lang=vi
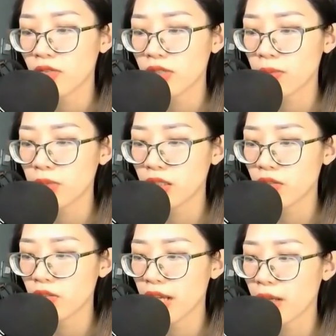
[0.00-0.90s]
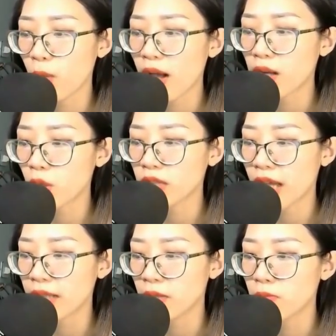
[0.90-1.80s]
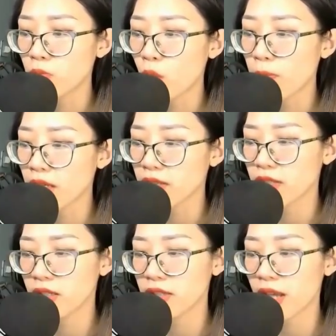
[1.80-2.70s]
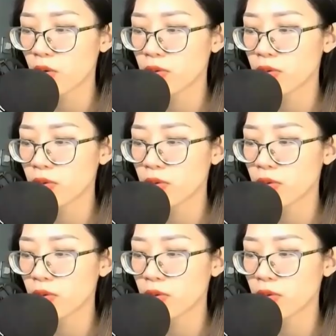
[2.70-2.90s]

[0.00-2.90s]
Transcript: giống như điện quang lôi thành một bực như nhau.